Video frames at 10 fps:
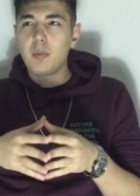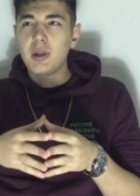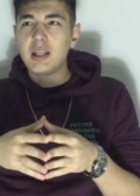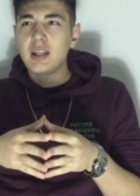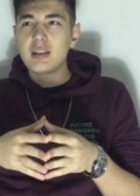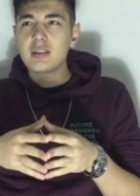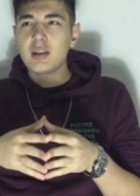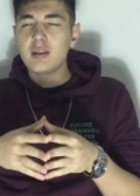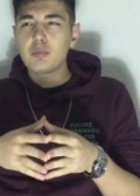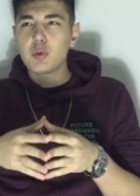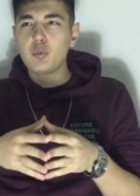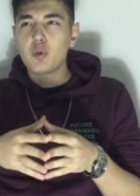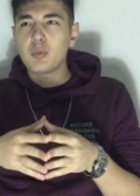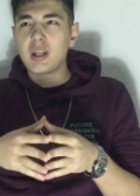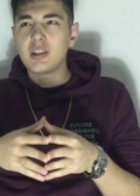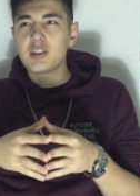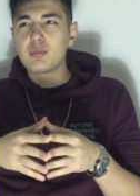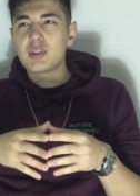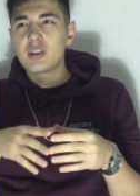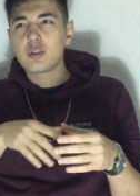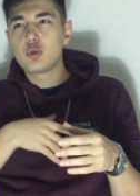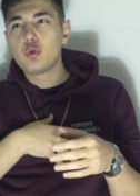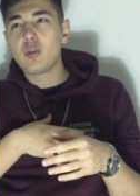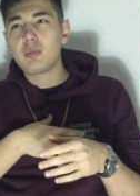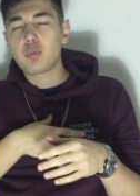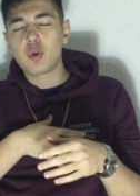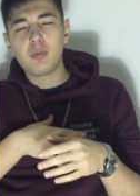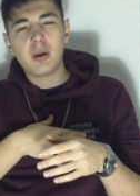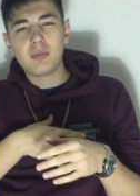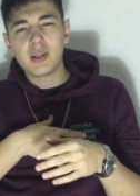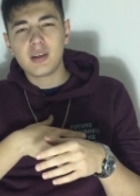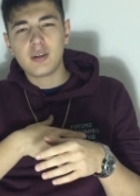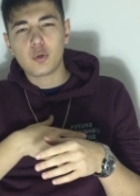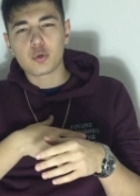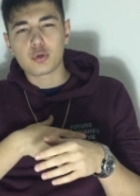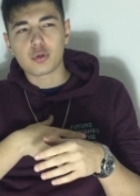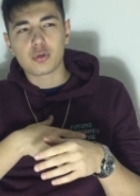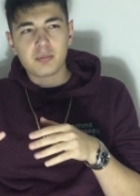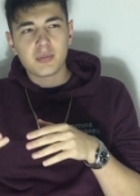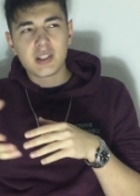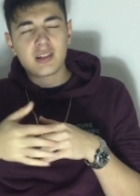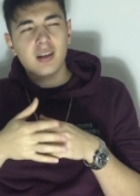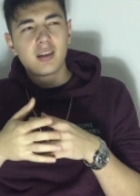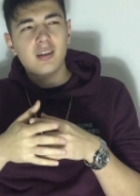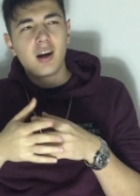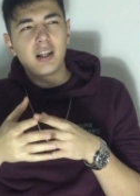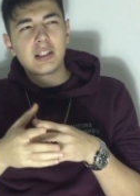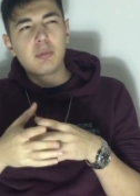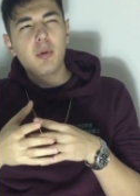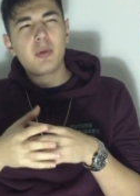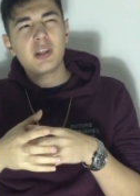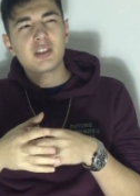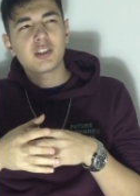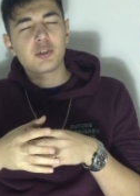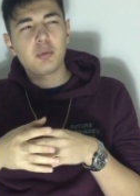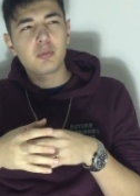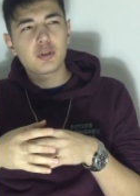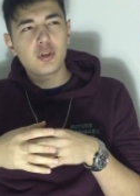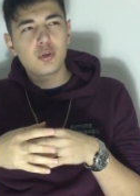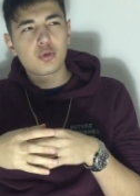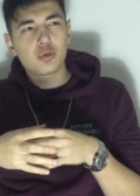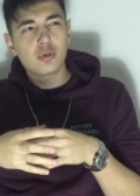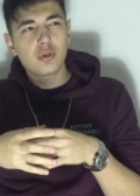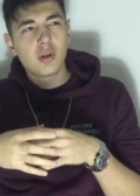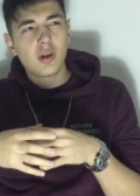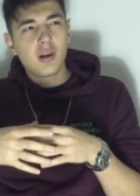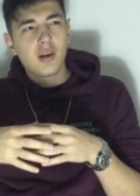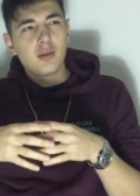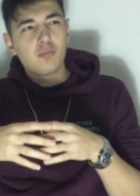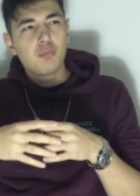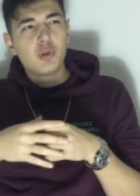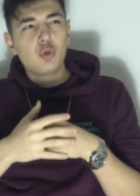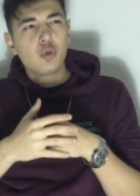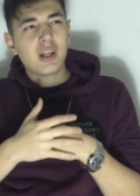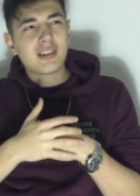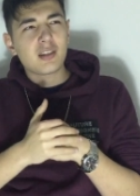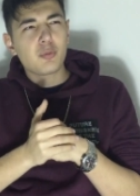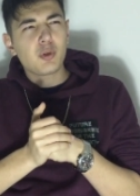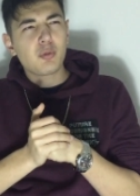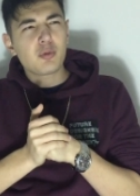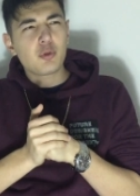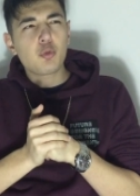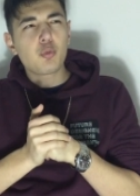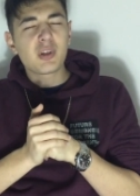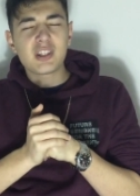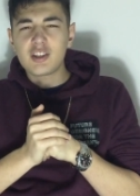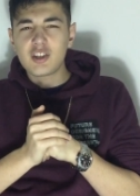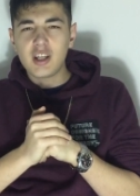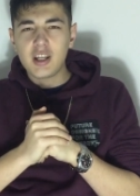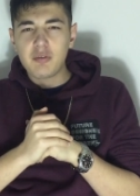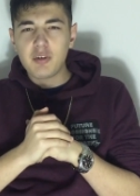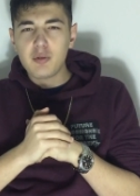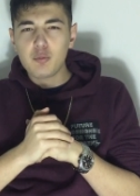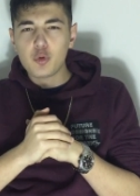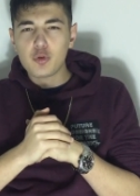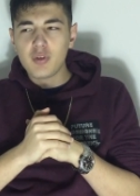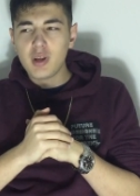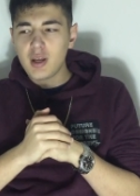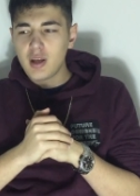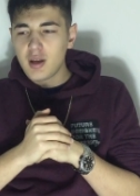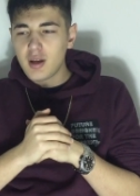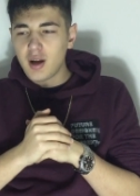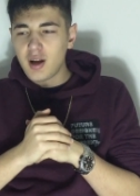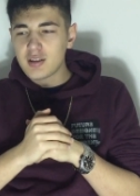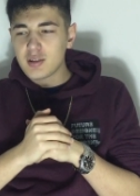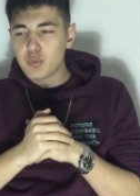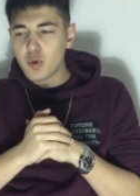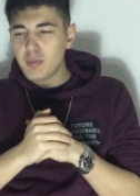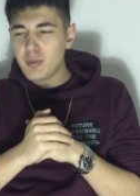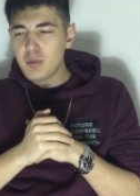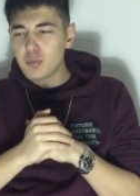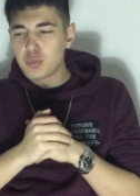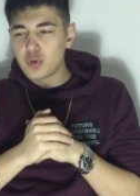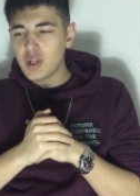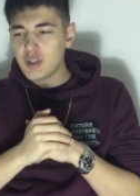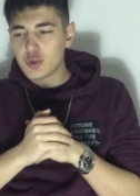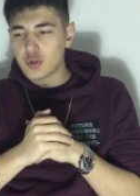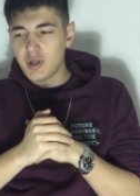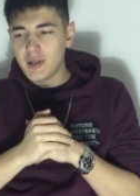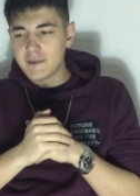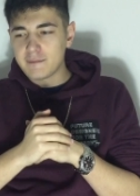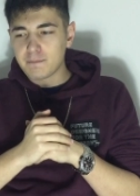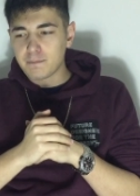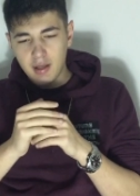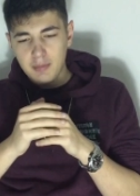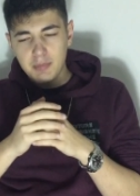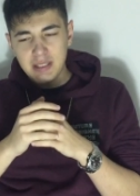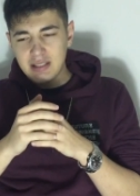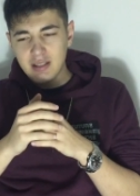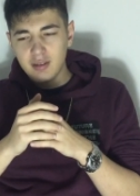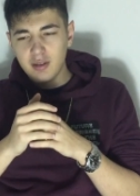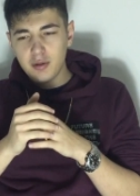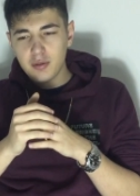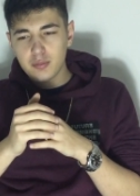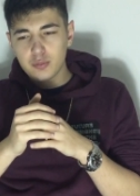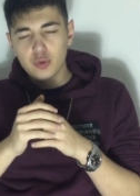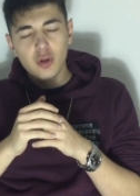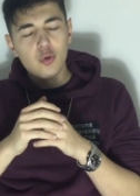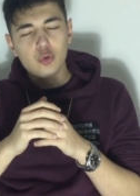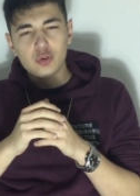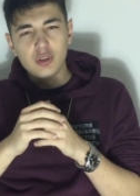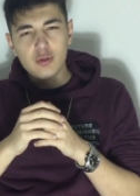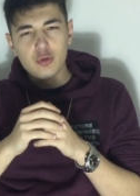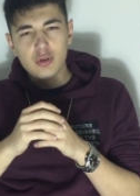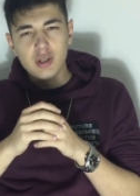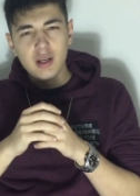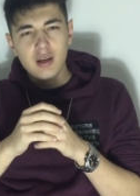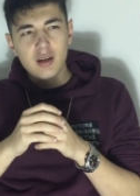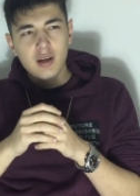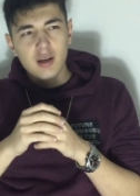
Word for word: Ama nedense bilmiyorum yani içimizdeki güven problemleriyle olsun, insanları anlamamaya çalışmamızdan olsun bir türlü aslında birbirimize bu basit şeyleri veremiyoruz ve asıl problem de buradan çıkıyor yani. Yani bir insanda bunlar olduktan sonra